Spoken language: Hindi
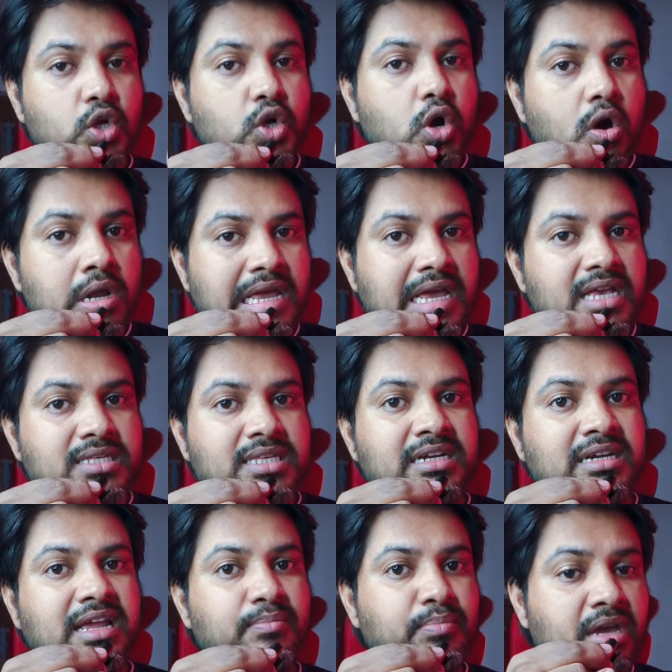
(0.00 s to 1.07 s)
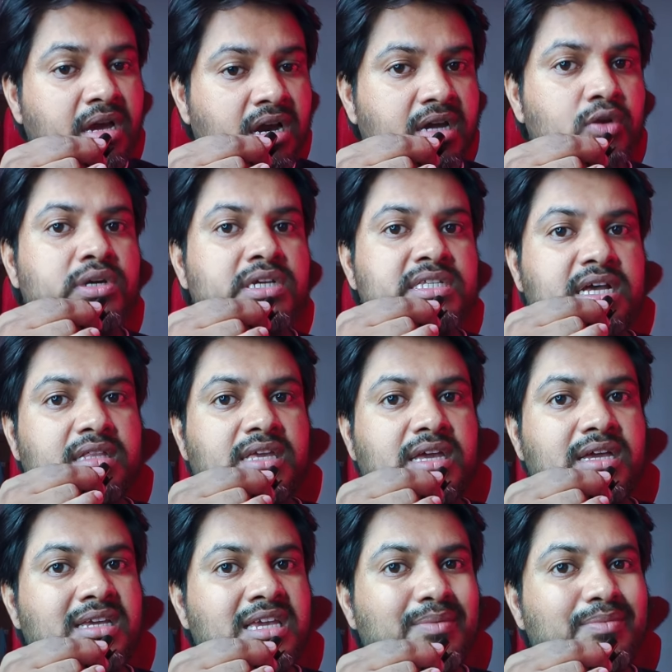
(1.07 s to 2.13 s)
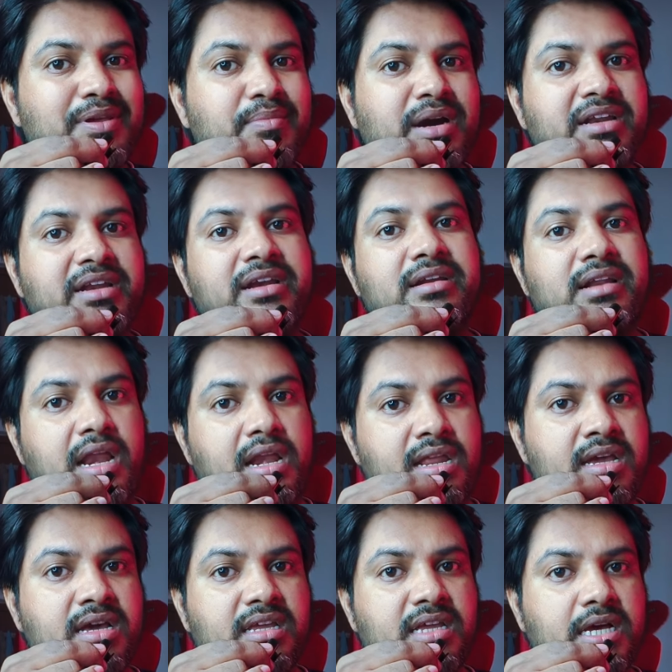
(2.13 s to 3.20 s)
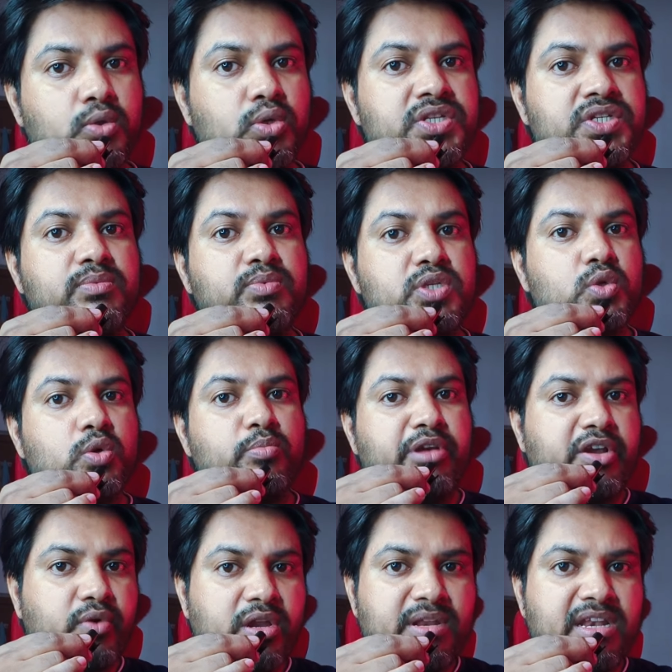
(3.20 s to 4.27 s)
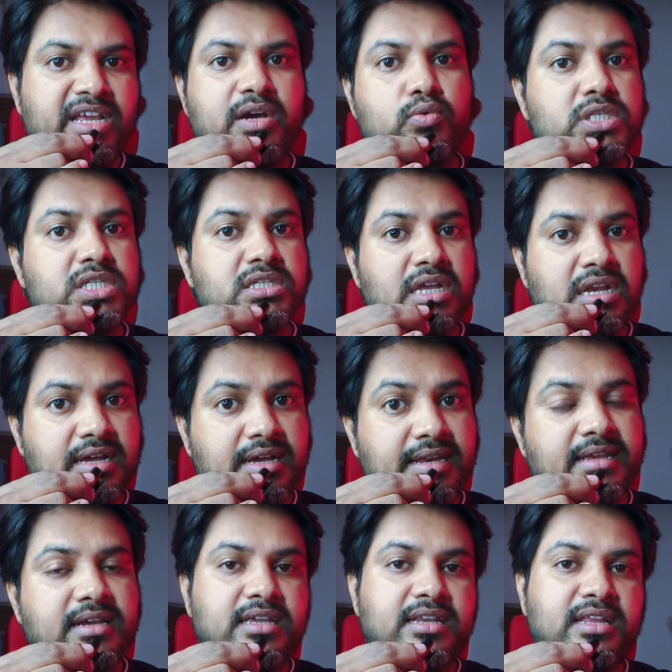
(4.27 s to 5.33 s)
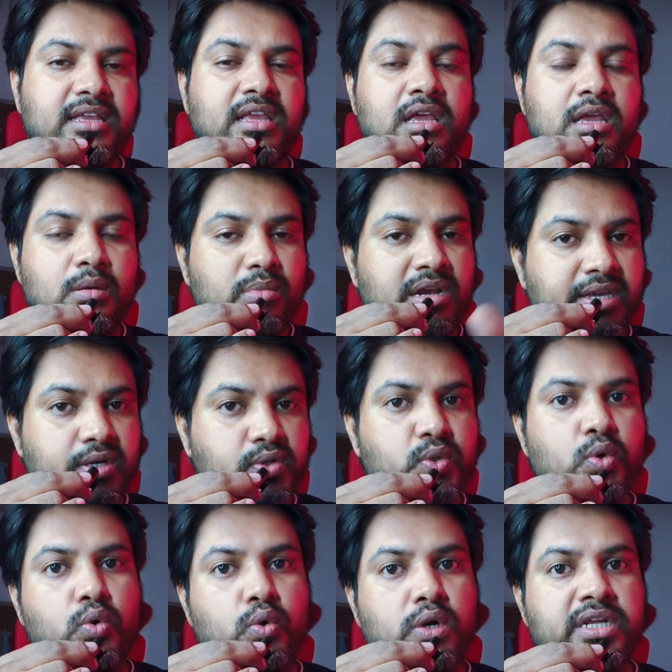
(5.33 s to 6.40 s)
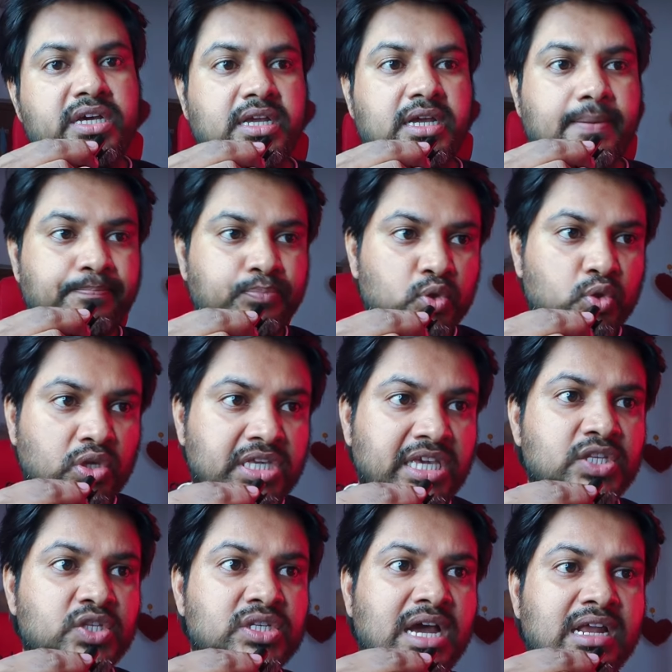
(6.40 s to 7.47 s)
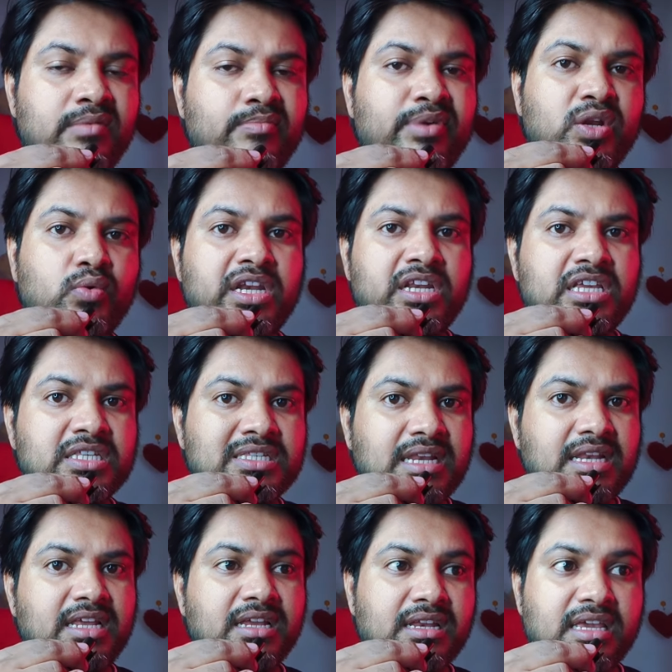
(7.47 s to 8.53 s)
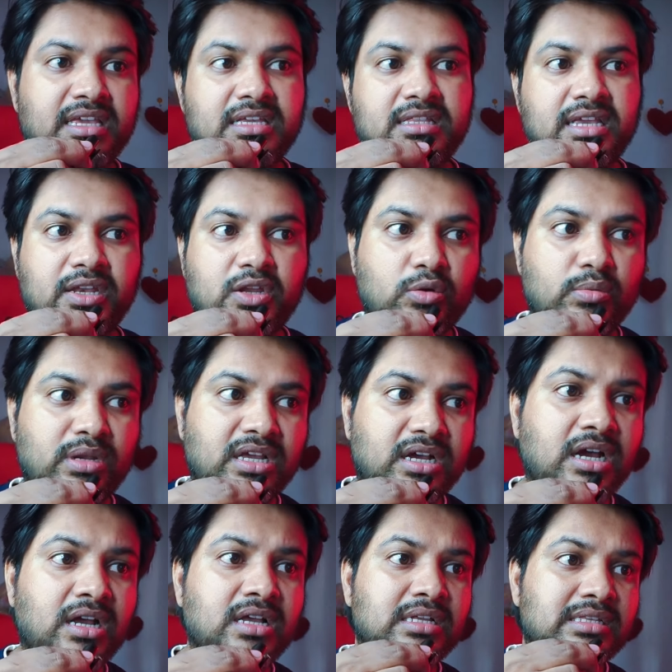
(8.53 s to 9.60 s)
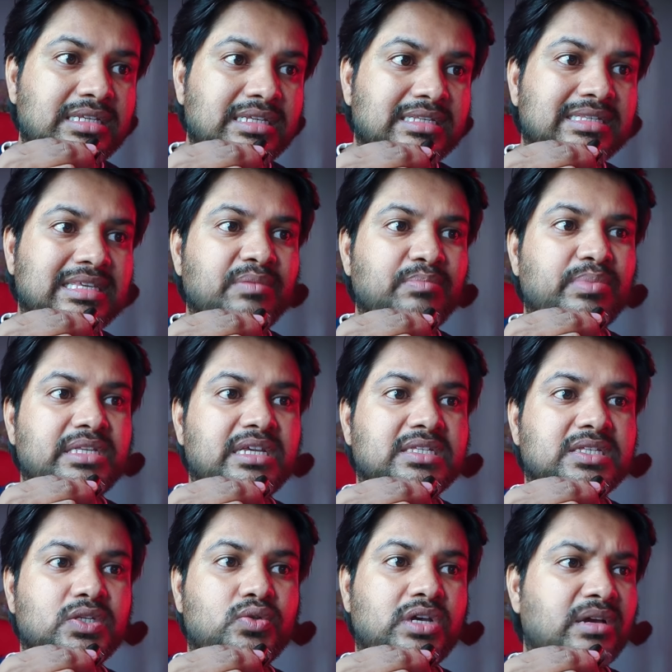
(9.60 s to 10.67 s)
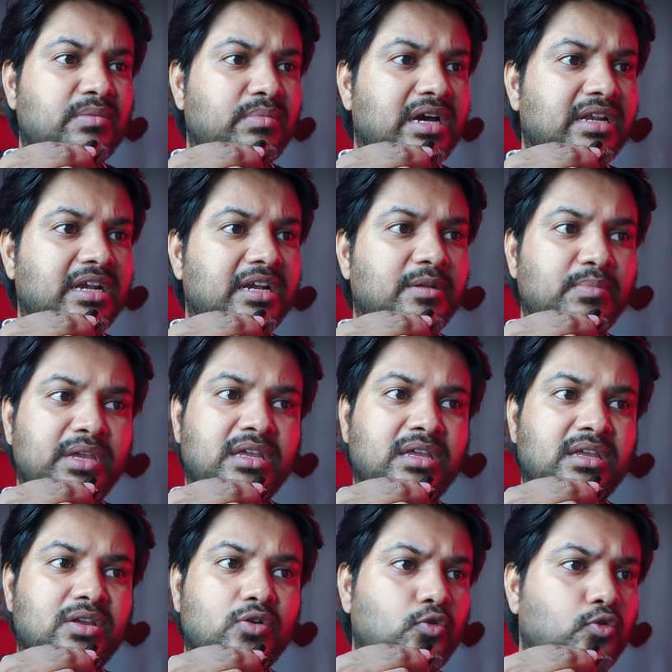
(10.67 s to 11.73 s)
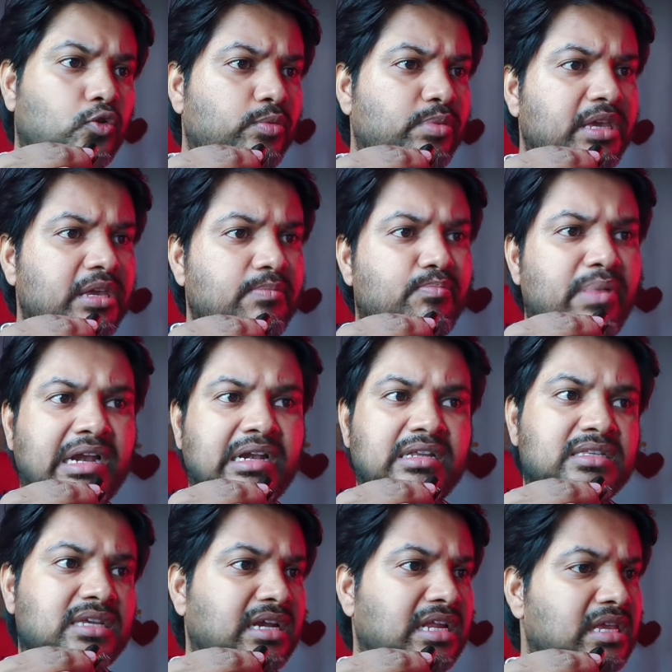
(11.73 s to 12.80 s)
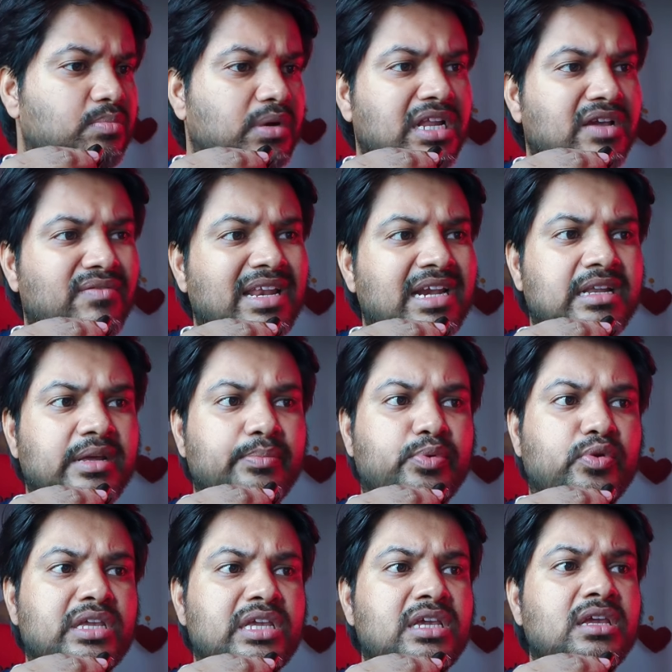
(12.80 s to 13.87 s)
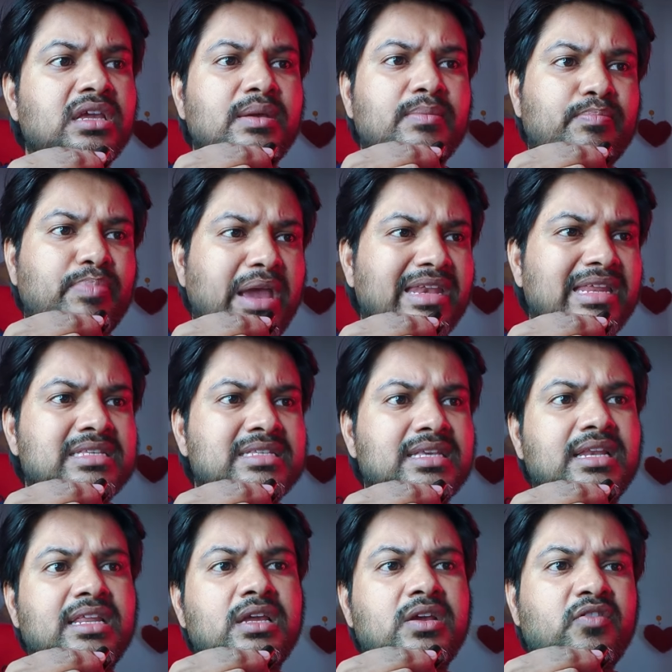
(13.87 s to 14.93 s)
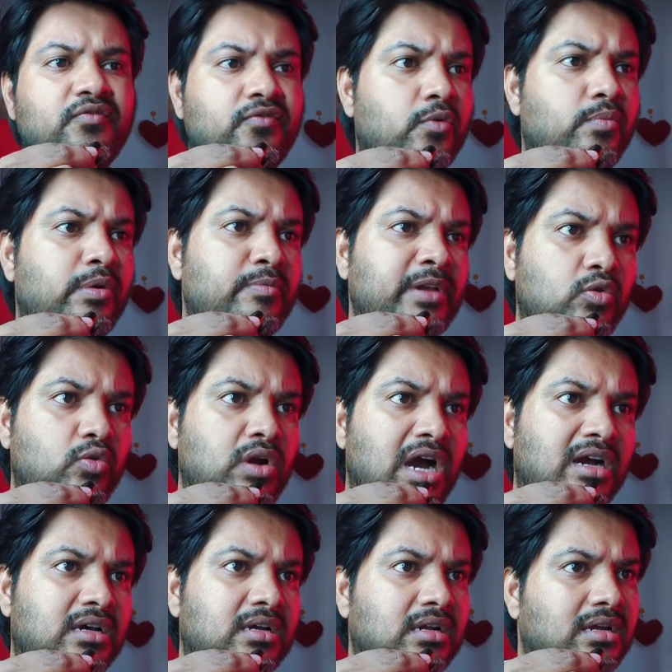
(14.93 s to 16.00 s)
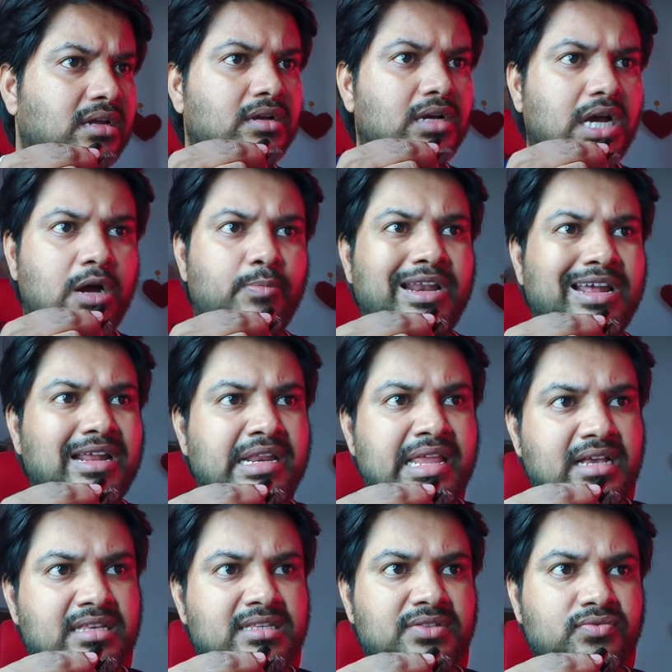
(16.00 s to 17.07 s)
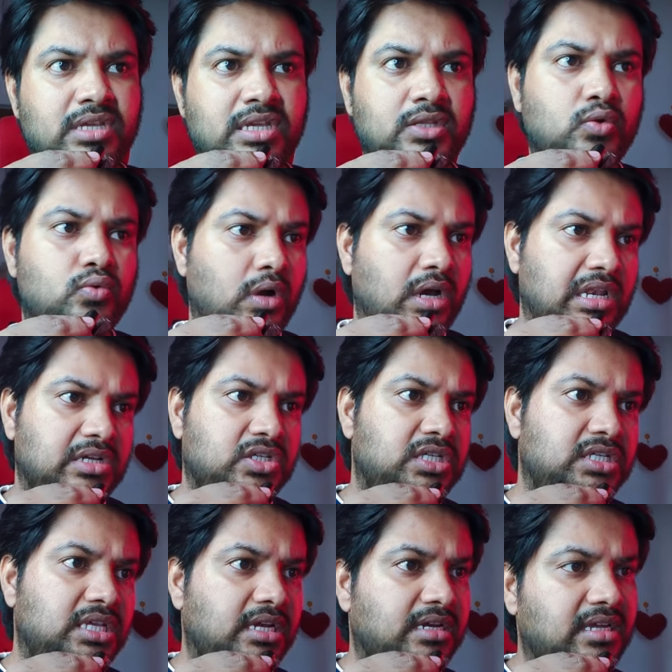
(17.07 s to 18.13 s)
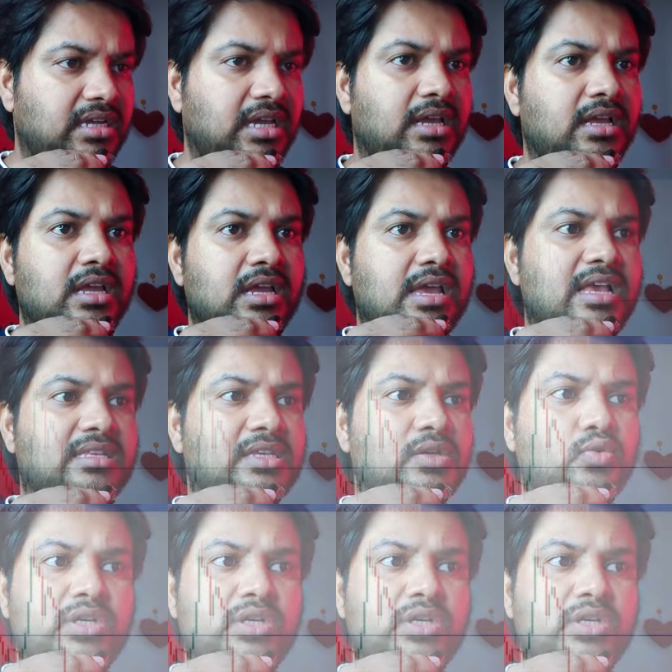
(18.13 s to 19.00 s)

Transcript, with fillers: और ऐसे टाइम पे हर कोई जानता है कि अभी मार्केट रैली करेगा तो इस टाइम जिसको बिटकॉइन मिलेगा वो सेल करेगा ही नहीं बल्कि उसको होल्ड करेगा तो ये सारे बिटकॉइन की सेलिंग नहीं देखने को मिलेगा जिसकी वजह से जो है ना मार्केट में कोई भी इंपैक्ट इसका नहीं पड़ने वाला है टेम्प्रोरी पैनिक सेलिंग फोमो में लोग आकर अपना रिएक्शन दे तो वो अलग चीज है ठीक है ऐसे कोई